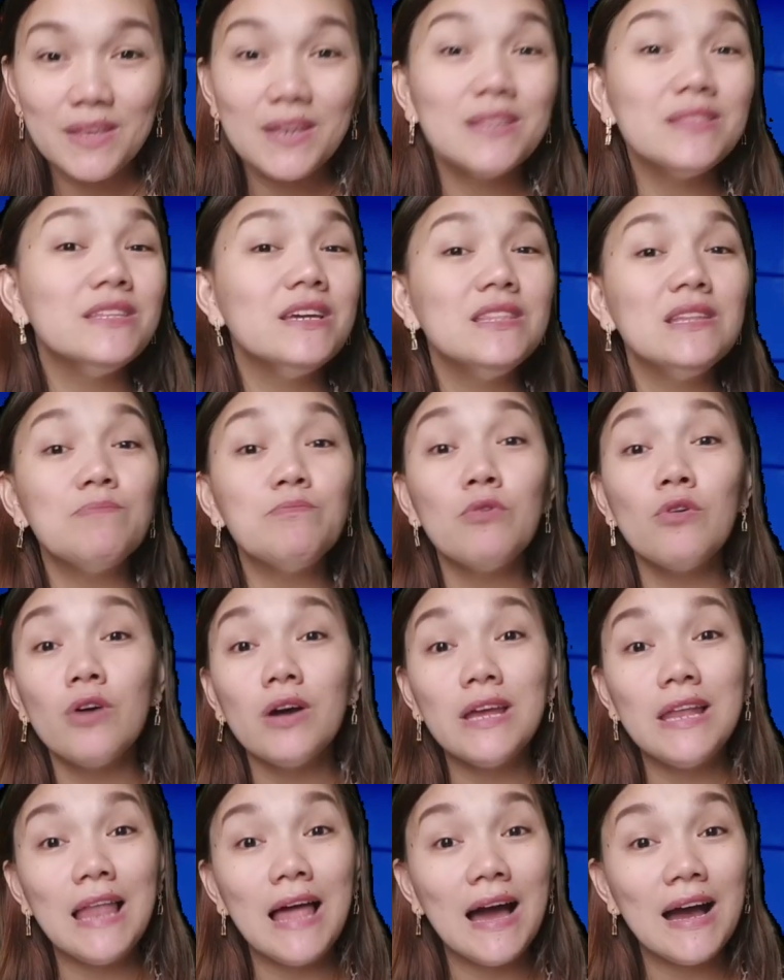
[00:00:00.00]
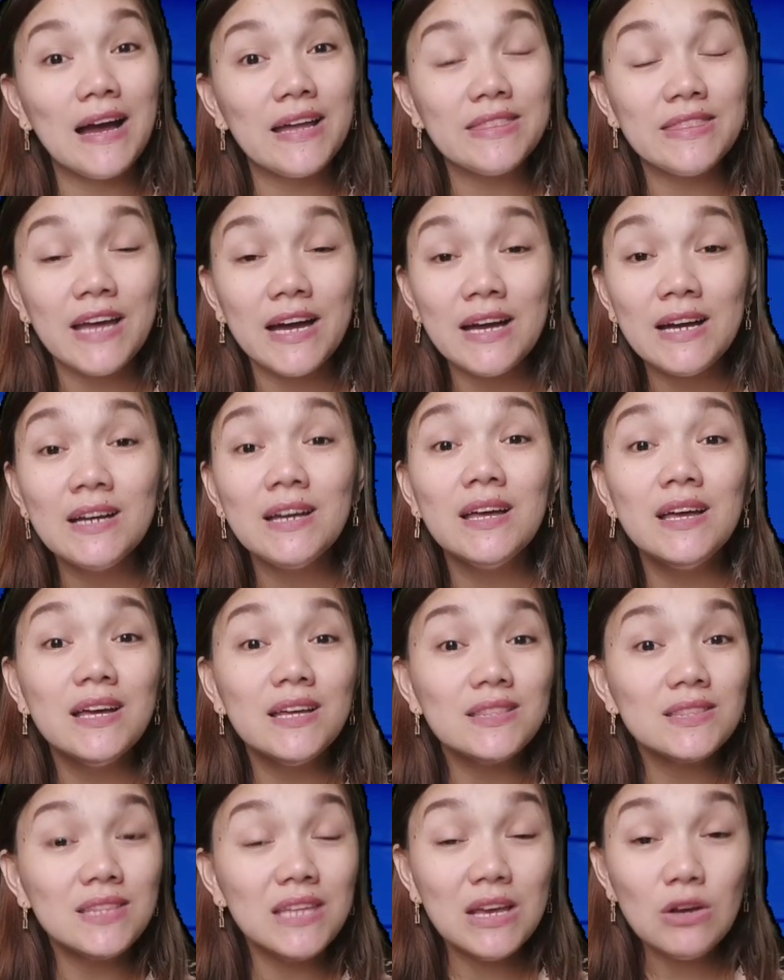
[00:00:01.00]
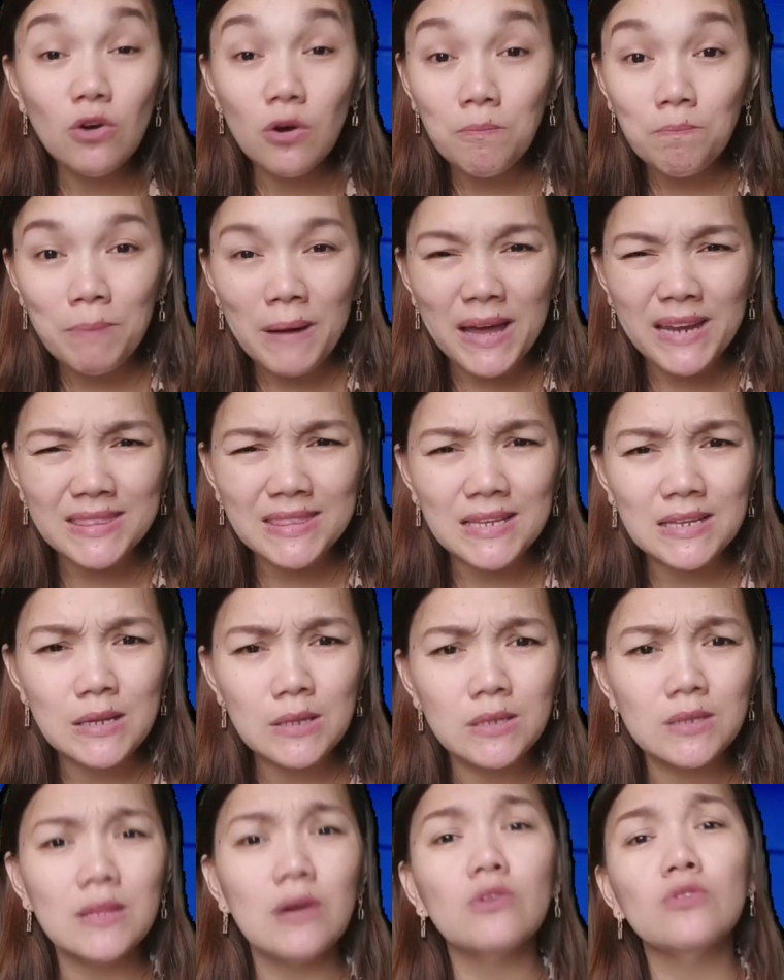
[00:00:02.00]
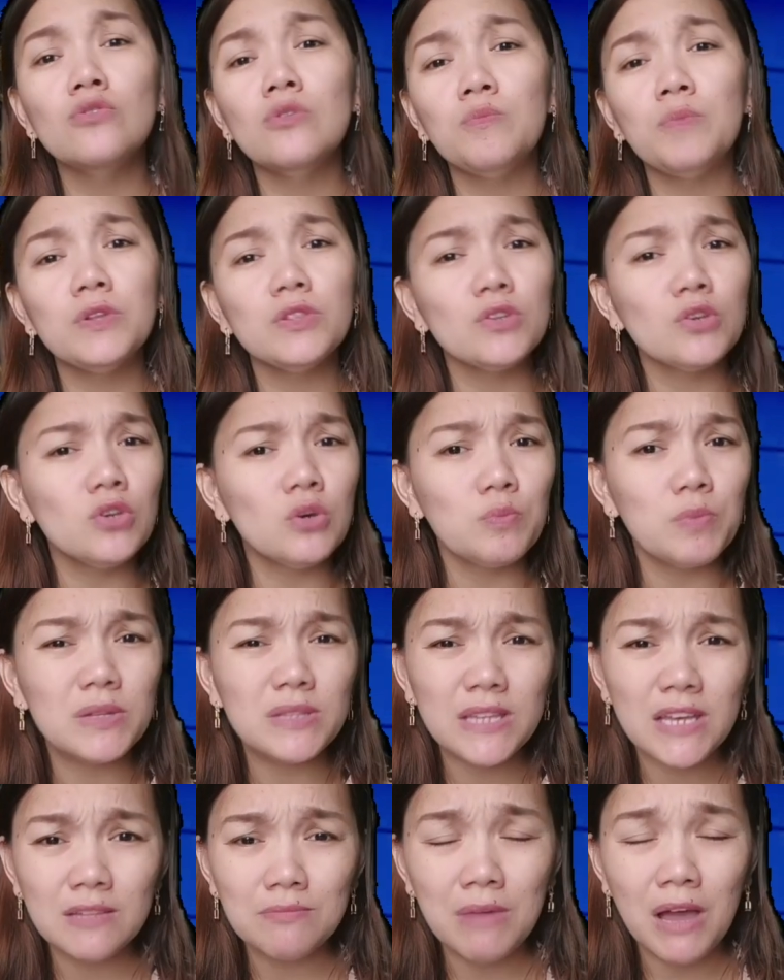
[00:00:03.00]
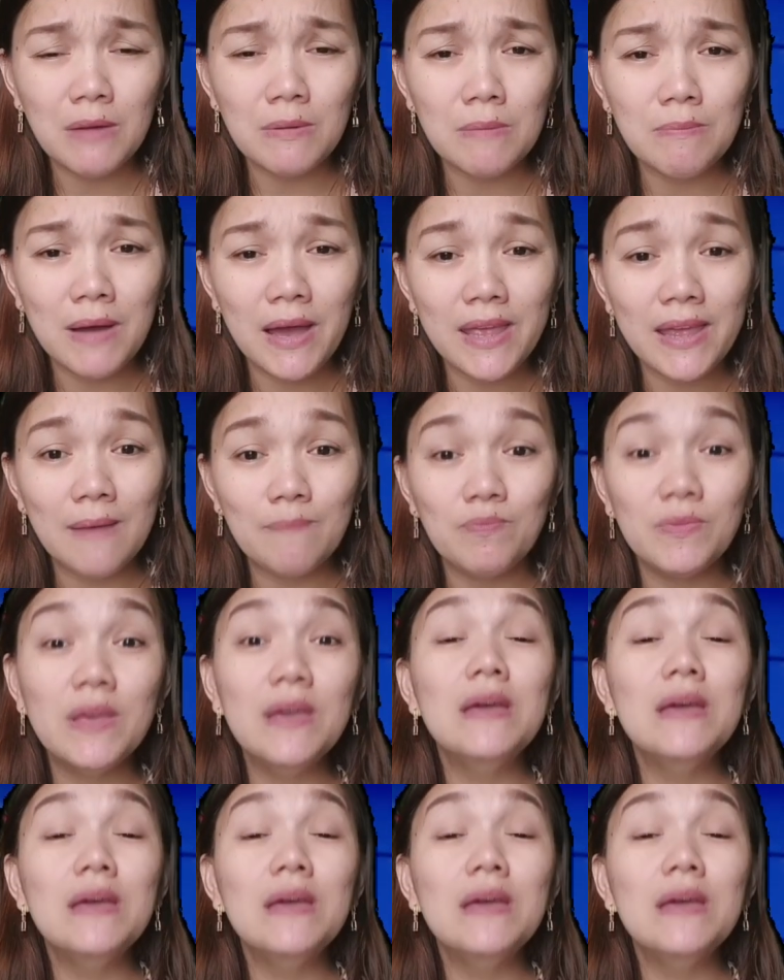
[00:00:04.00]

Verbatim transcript: Hindi na po kailangan ng tingok party list na coupon-coupon na yan mga kababayan.